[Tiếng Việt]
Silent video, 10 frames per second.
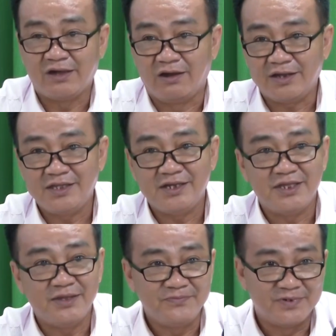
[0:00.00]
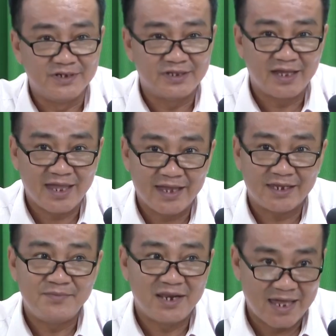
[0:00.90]
1 tháng 7 đến ngày 15
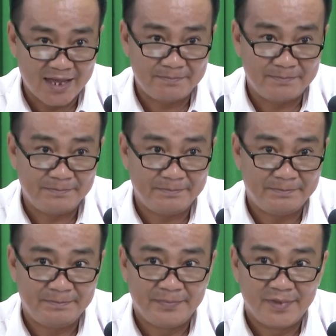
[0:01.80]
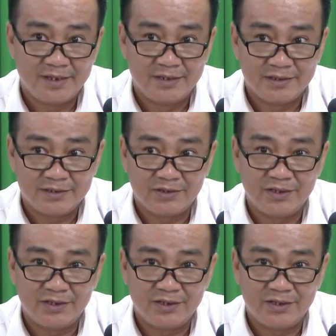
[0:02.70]
tháng 8 với mục đích thu thập thông